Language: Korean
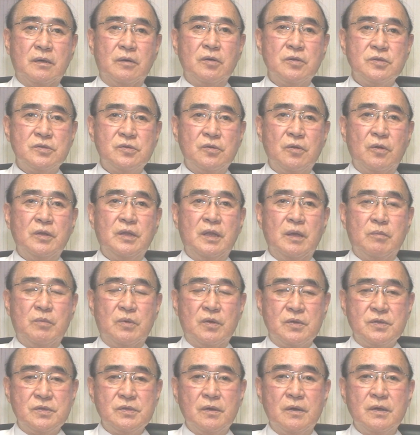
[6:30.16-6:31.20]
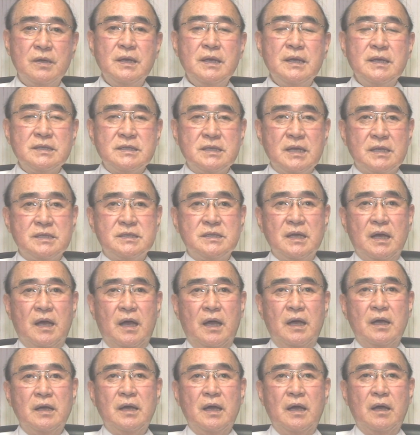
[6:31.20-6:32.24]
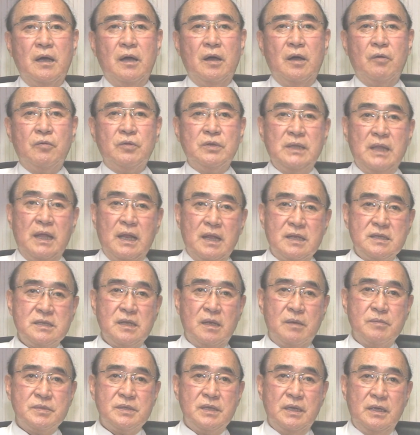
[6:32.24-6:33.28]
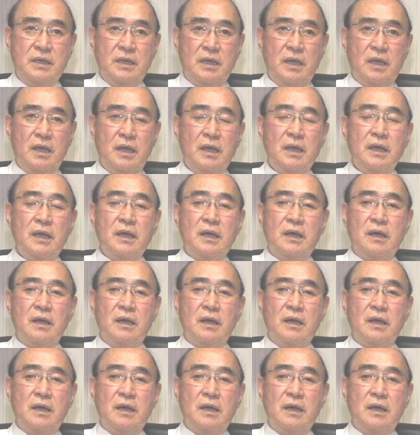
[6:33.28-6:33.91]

컨트롤 됨으로써 차차 우리나라 사람 사이에